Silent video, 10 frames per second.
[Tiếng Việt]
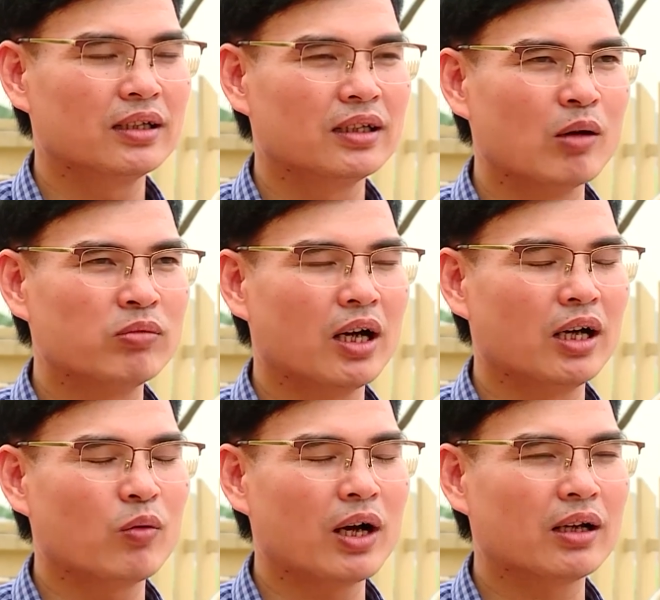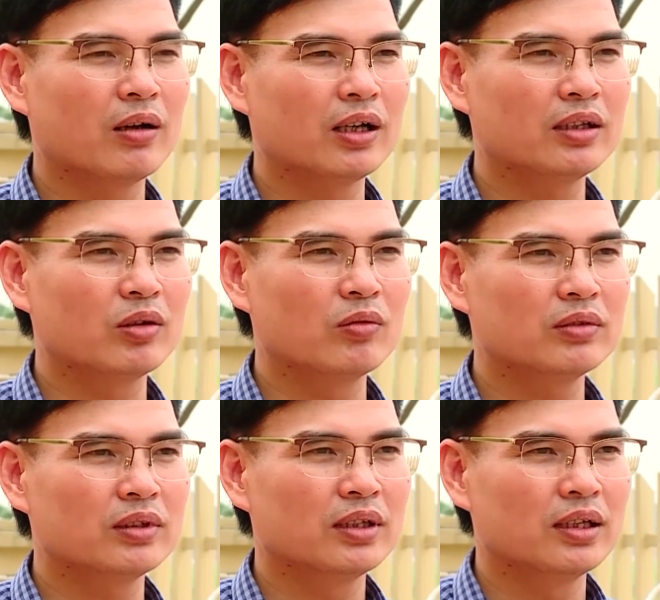Đồng thời qua đó thì
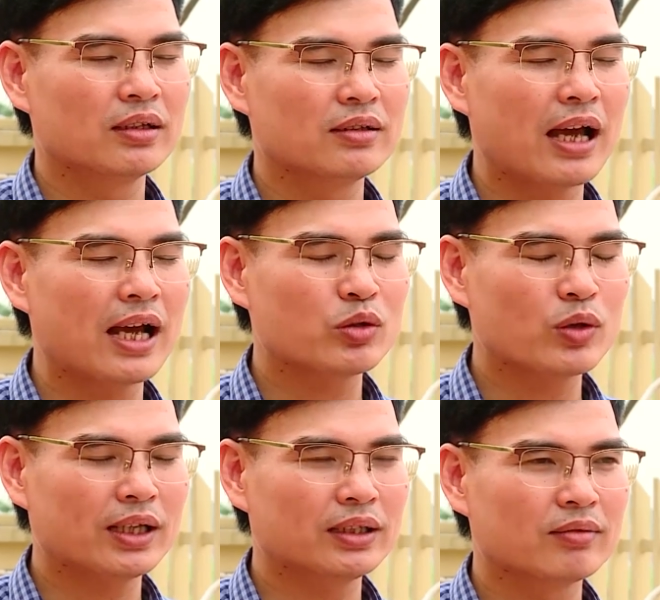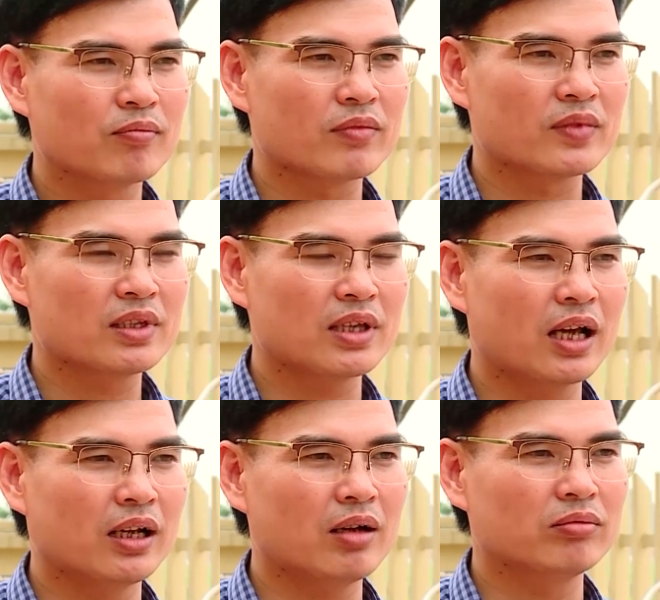cũng giả soát, ừ,
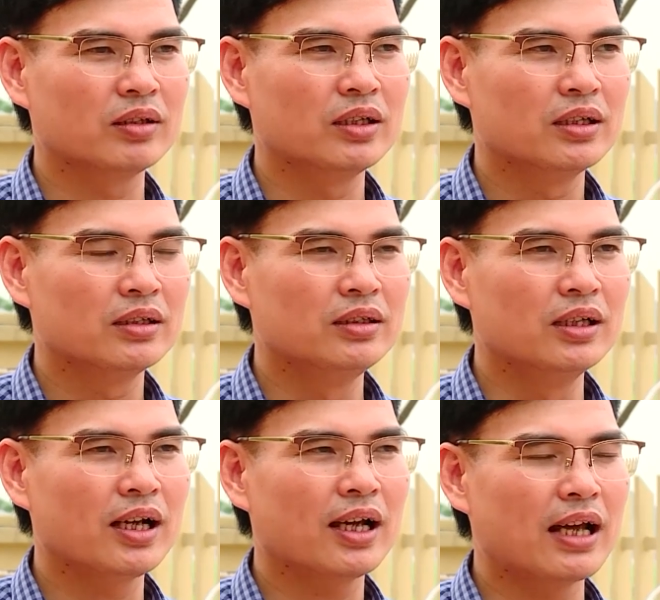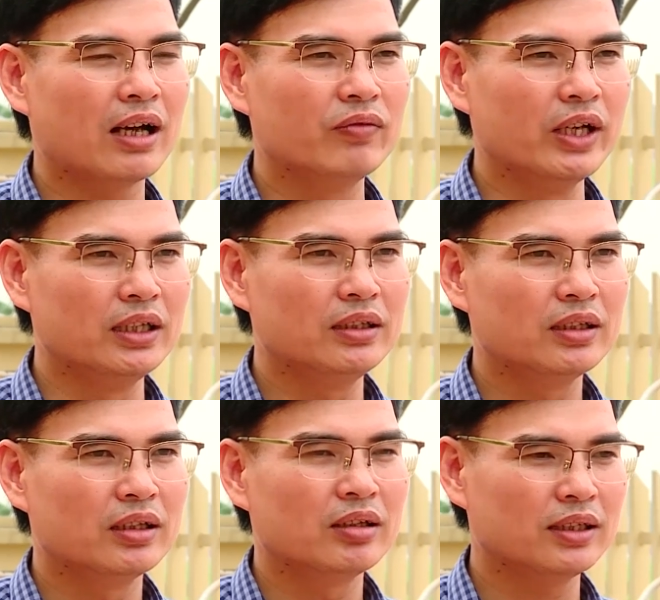sàng lọc những cái đảng viên
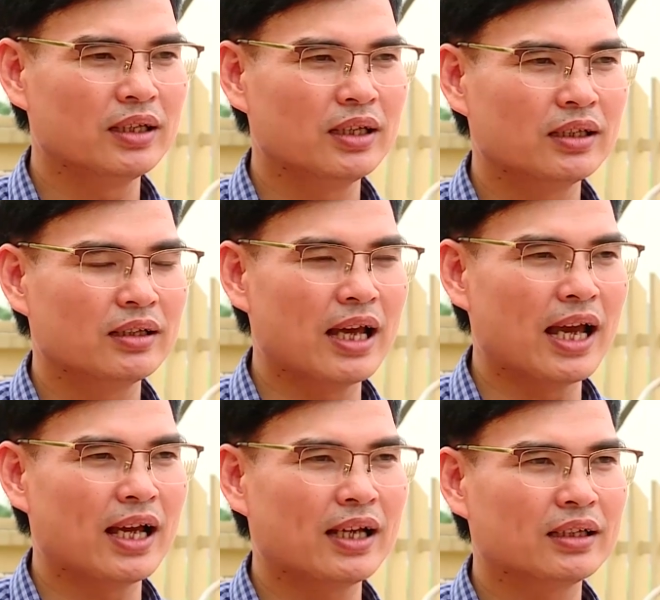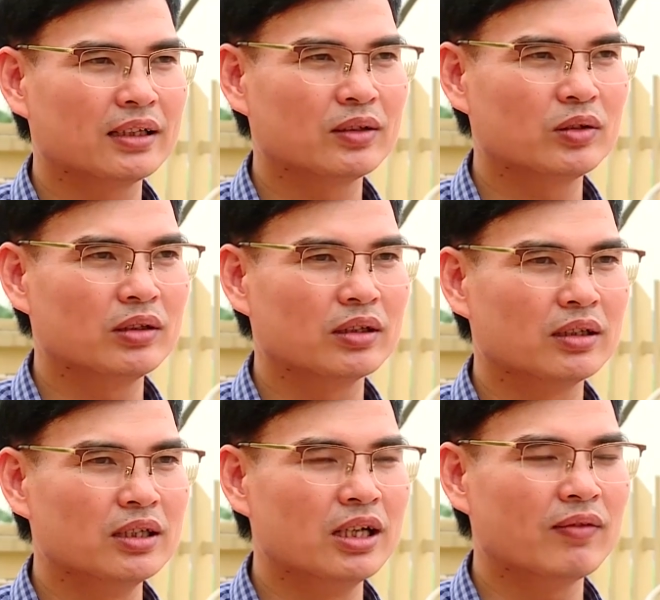để
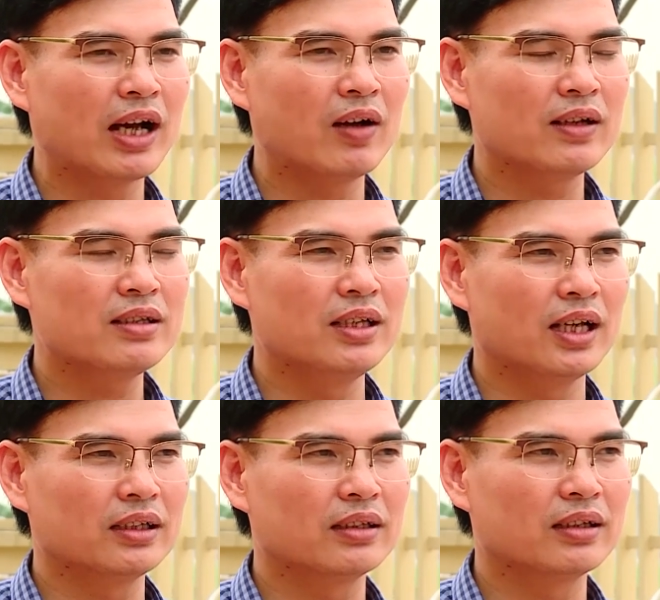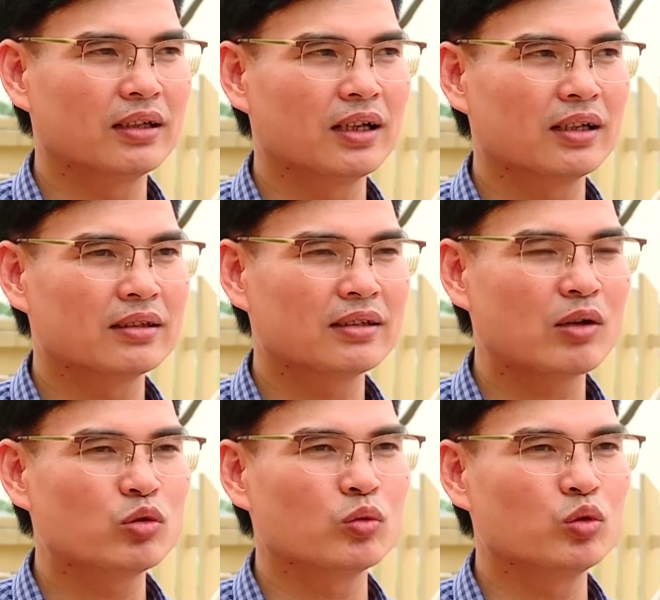đưa vào cái diện là
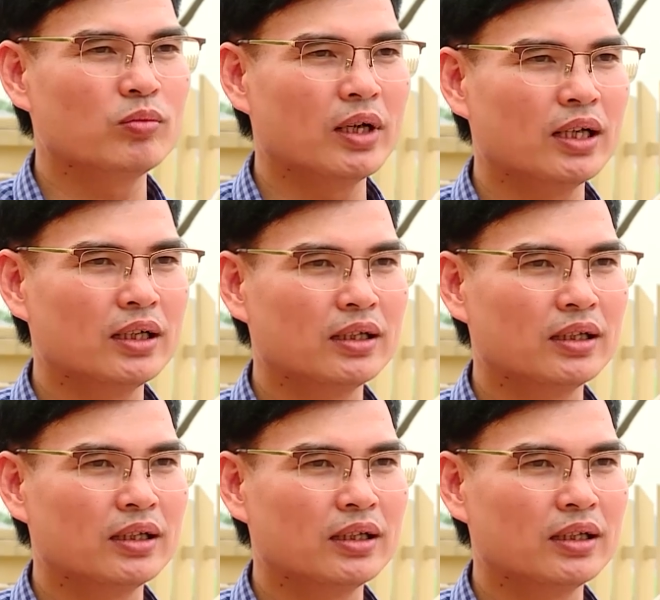giáo dục giúp đỡ.